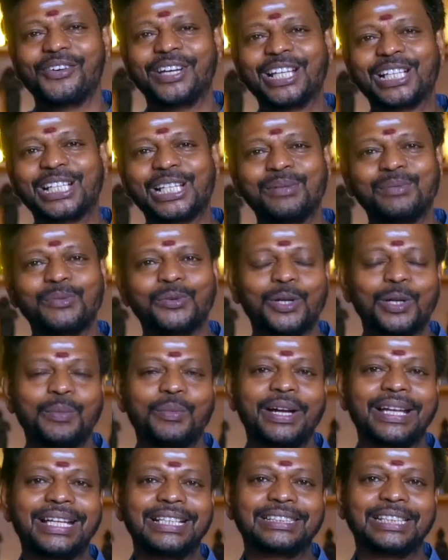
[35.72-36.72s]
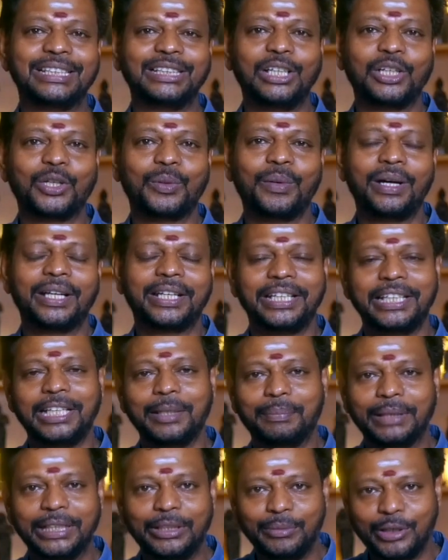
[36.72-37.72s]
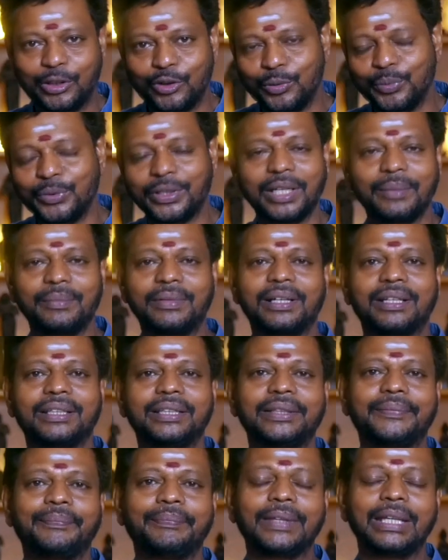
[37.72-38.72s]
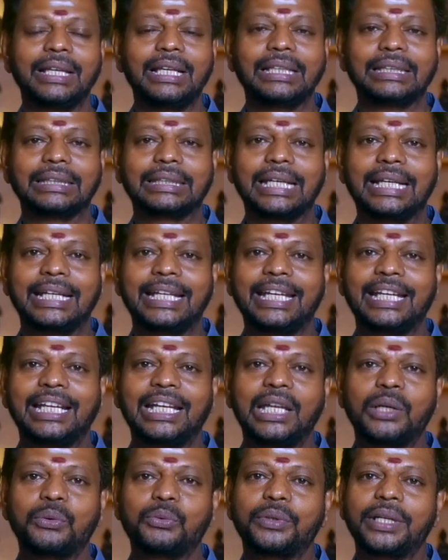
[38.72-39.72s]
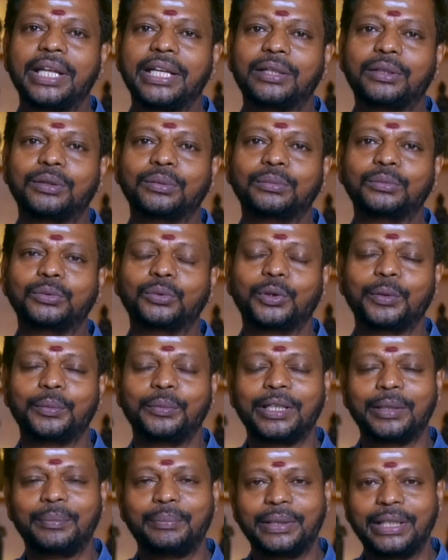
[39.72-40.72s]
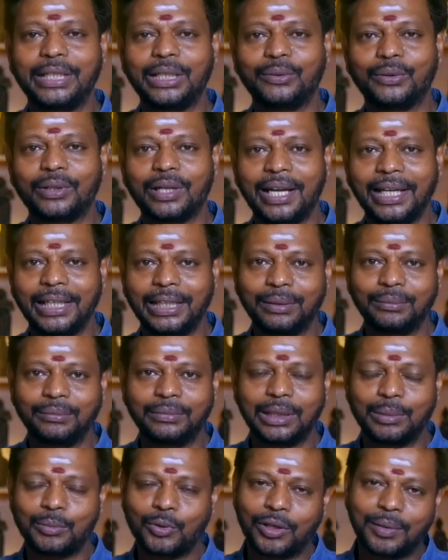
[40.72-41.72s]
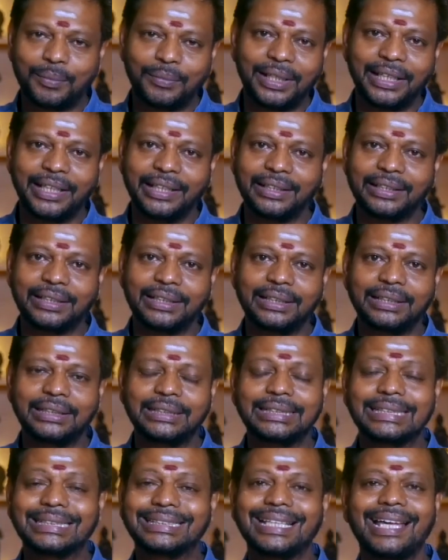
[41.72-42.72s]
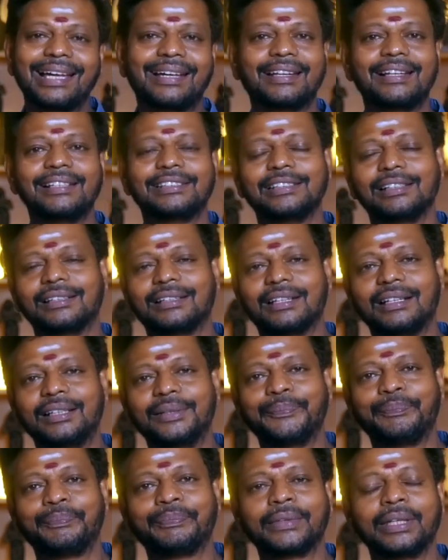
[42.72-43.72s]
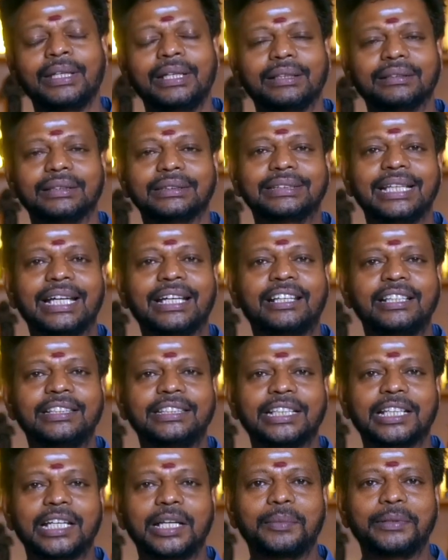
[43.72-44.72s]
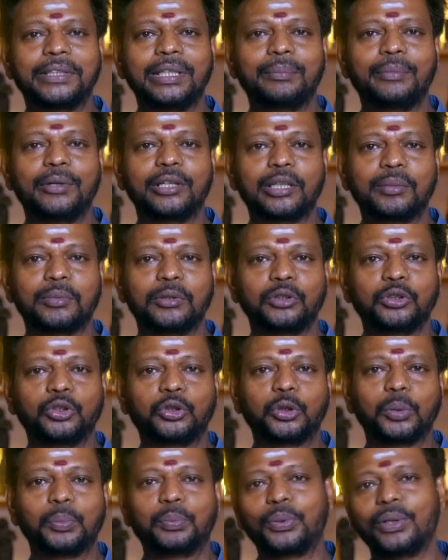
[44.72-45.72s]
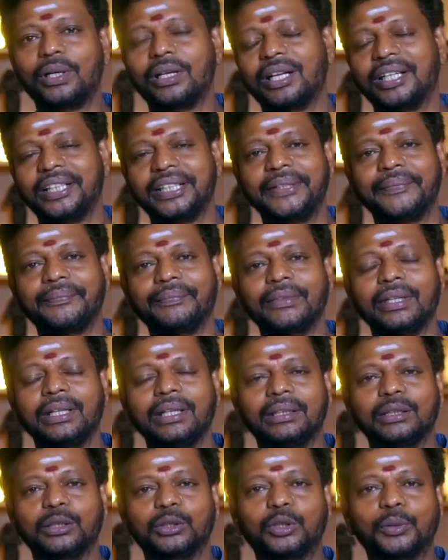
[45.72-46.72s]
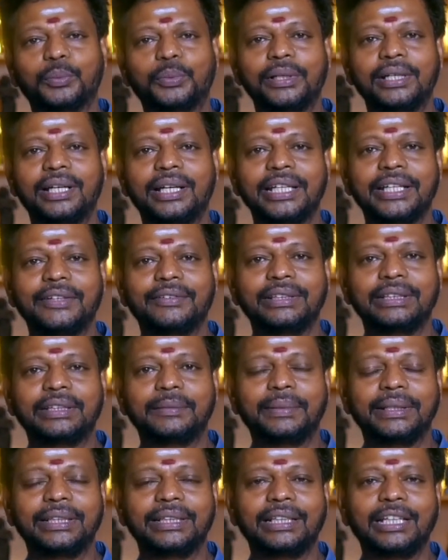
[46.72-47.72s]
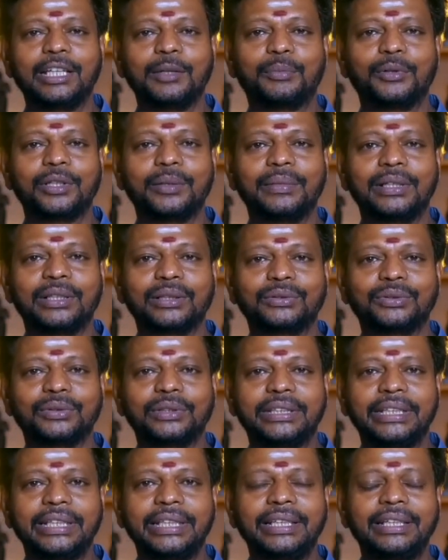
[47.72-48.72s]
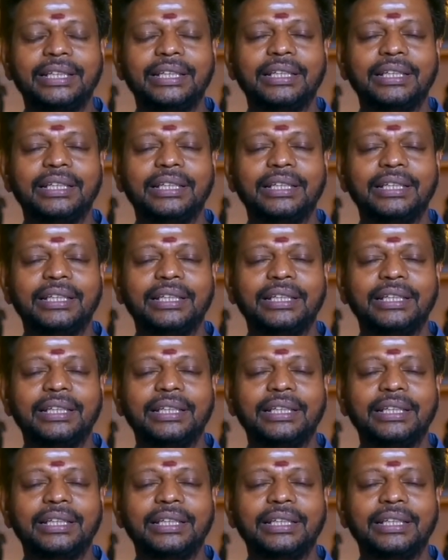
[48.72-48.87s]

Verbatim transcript: வணக்கம் உங்கள் மாயன் செந்தில்குமார் இன்றைய பதிவு மிகவும் முக்கியமானது தடைகளை உடைக்கும் ஒரு மிகப்பெரிய ஒரு ஆயுதம் நம்ம உடம்புலே இருக்குது சாக்ரல் சக்கரா இந்த சாக்ரல் சக்கரா பற்றி தான் பார்க்க போகிறோம் தொப்புள் நாடி இந்த தொப்புள் நாடியை வந்து பார்த்திங்கன்னா எப்பொழுதுமே அதை சுற்றி